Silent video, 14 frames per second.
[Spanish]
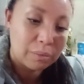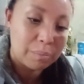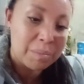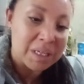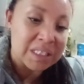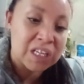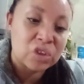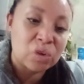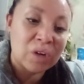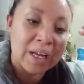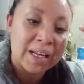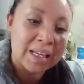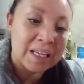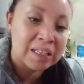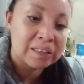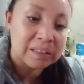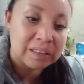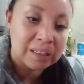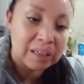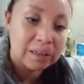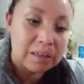Me siento
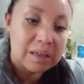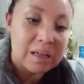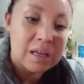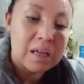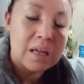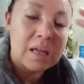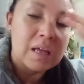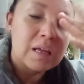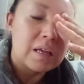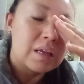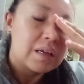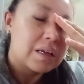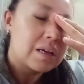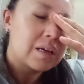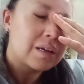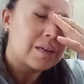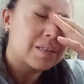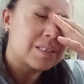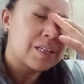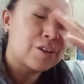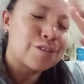caliente.
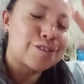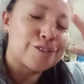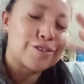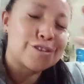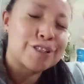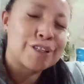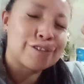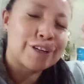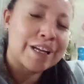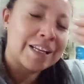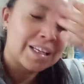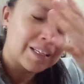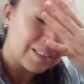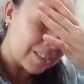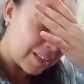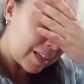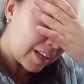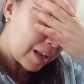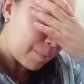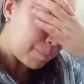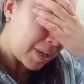Eh, cierro los ojos, siento
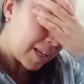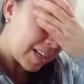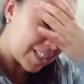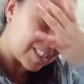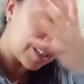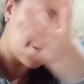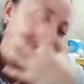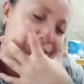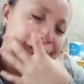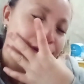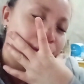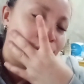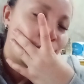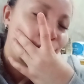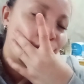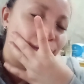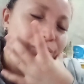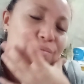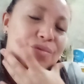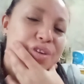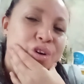caliente. La piel la siento así como,
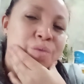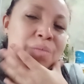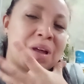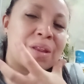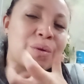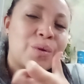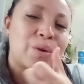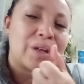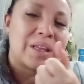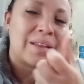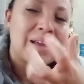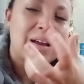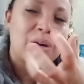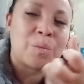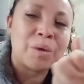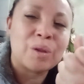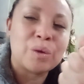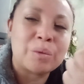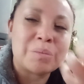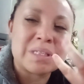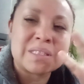como adolorida, como
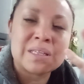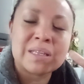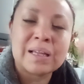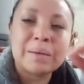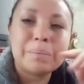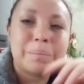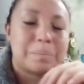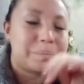adormecida